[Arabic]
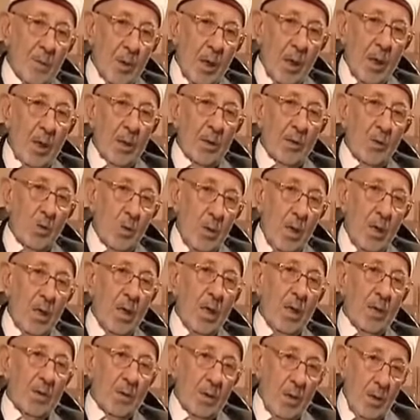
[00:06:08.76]
أمر رسول
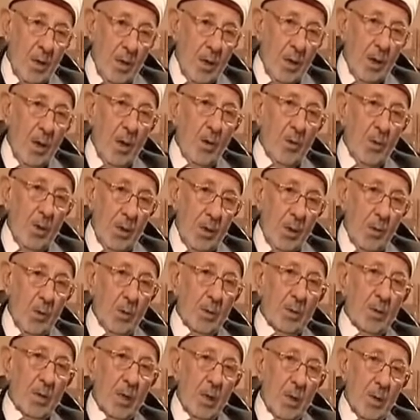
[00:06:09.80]
الله صلى الله عليه
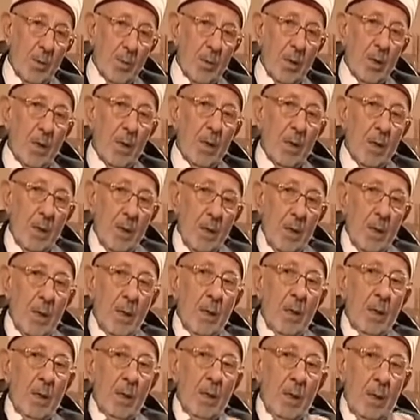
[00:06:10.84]
وسلم
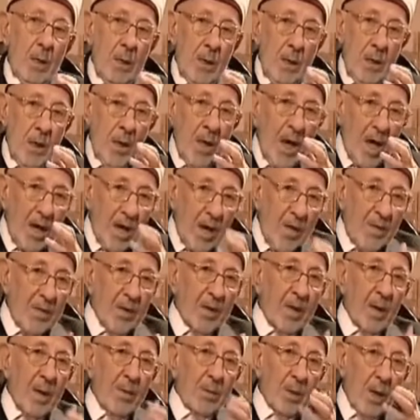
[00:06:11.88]

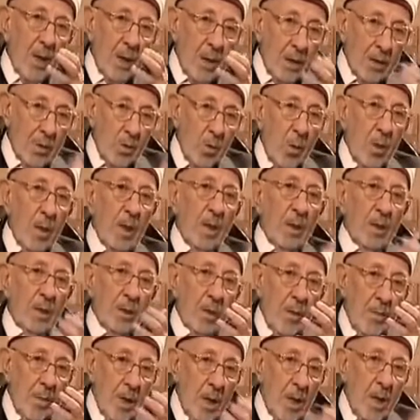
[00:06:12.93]
خالفت أمر رسول الله
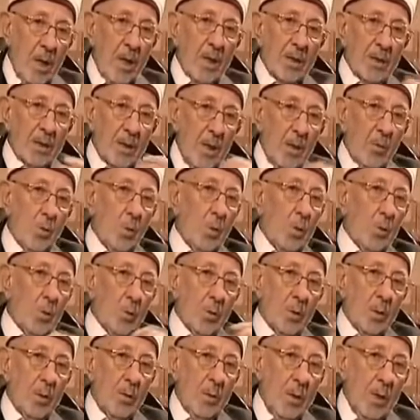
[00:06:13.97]
عندما قال سلم
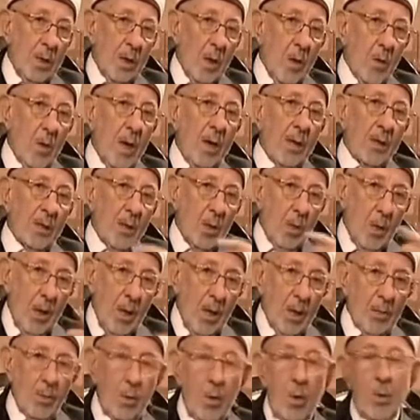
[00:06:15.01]
المسلمين واحدة
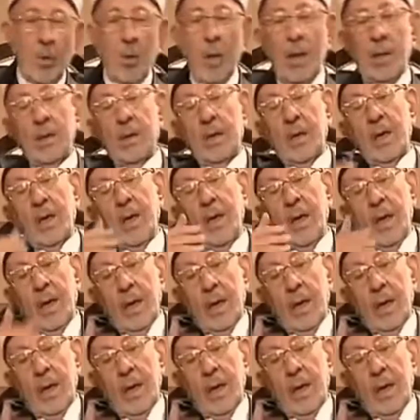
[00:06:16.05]
وحربهم واحدة